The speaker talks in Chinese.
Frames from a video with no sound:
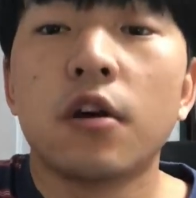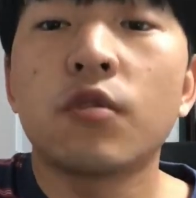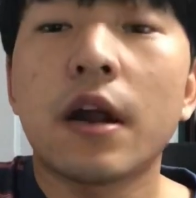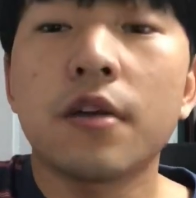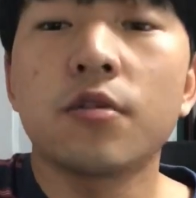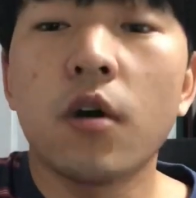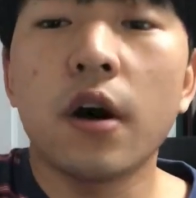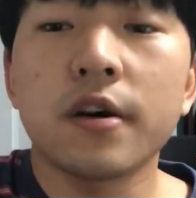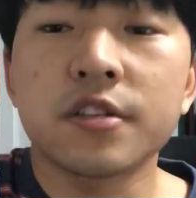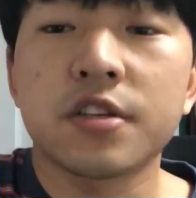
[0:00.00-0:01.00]
软
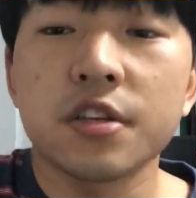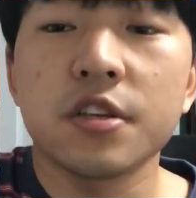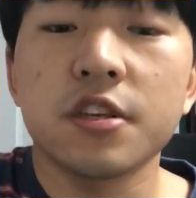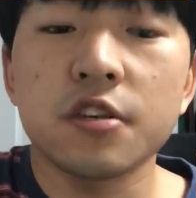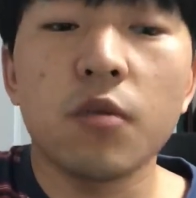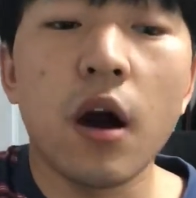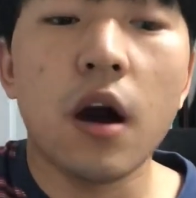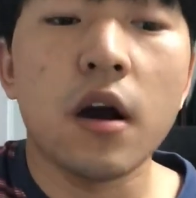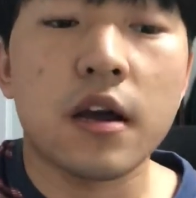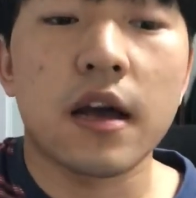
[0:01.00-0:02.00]
弱赐
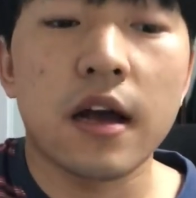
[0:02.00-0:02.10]
我。